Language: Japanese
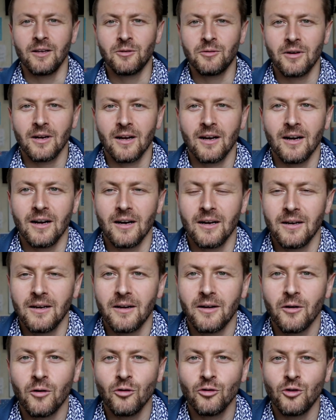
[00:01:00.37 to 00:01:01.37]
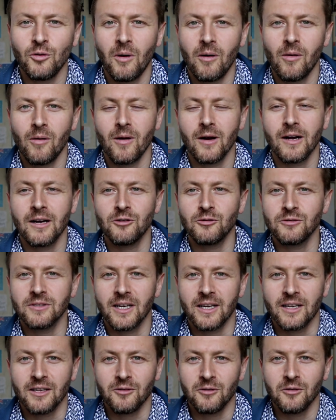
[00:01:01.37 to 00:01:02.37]
いくらか言葉はわかるん
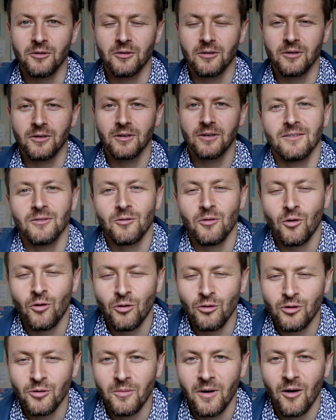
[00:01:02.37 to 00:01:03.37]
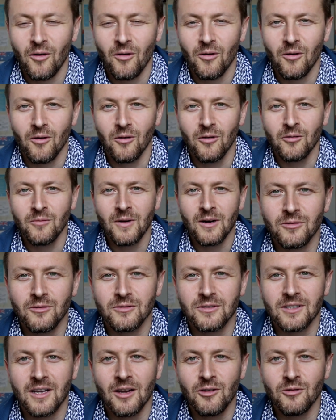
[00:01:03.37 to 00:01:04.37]
だけどその言葉をうく
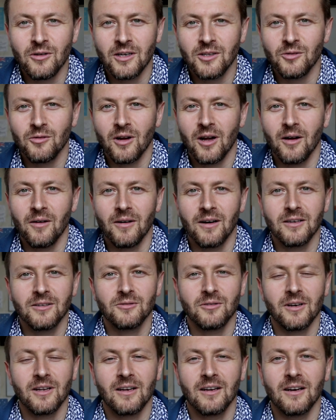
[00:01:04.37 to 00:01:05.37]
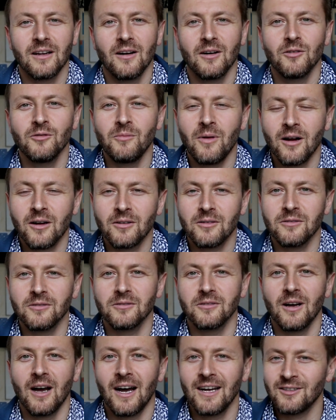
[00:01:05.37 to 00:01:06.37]
使えるかどうかはそれからうま
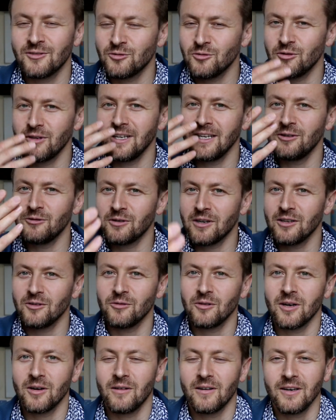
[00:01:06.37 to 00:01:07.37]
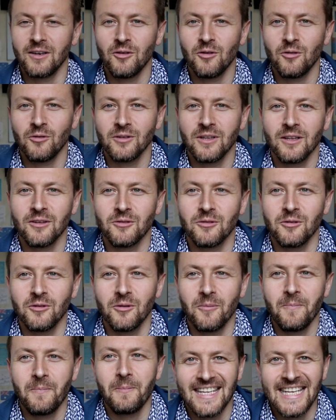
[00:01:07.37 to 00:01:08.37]
く発音言えるかどうかは日本語だ
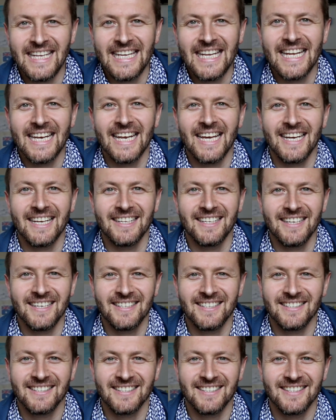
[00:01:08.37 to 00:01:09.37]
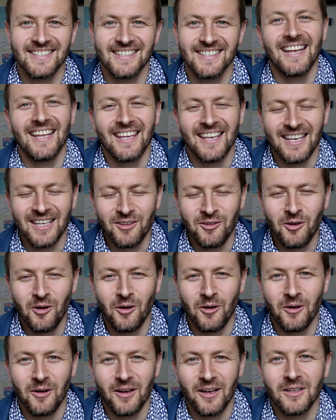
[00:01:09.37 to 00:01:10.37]
と言えないですけ
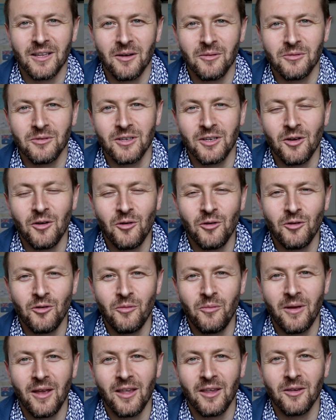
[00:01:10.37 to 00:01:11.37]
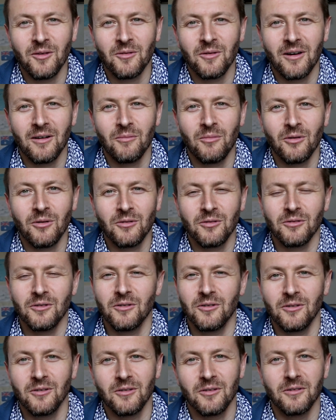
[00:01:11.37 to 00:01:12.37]
ど多分日本語の勉強は僕
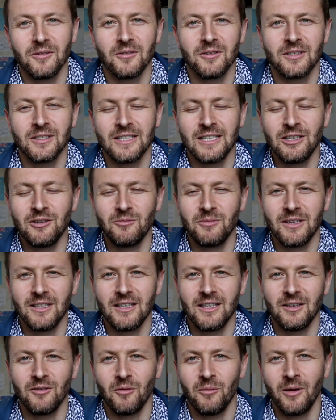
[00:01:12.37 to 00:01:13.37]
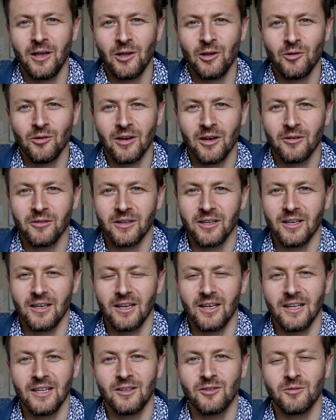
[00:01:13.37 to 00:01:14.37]
の死ぬまでの勉強なの
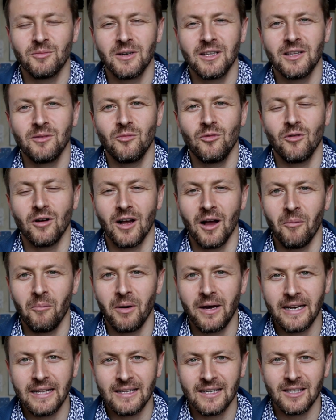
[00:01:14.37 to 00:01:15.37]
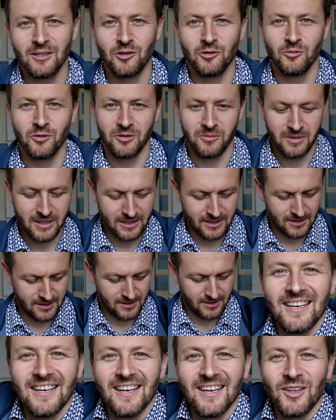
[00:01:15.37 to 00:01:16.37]
でいつまでも頑張りたいと思いま
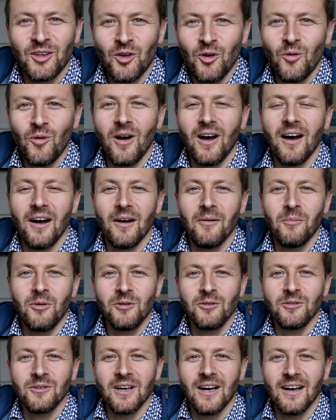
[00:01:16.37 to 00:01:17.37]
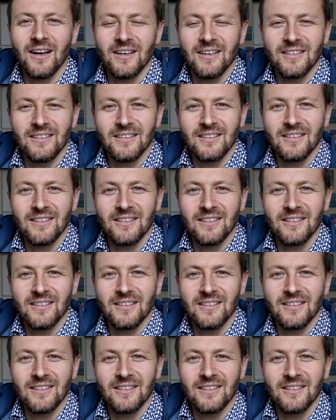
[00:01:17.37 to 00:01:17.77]
す今日は僕が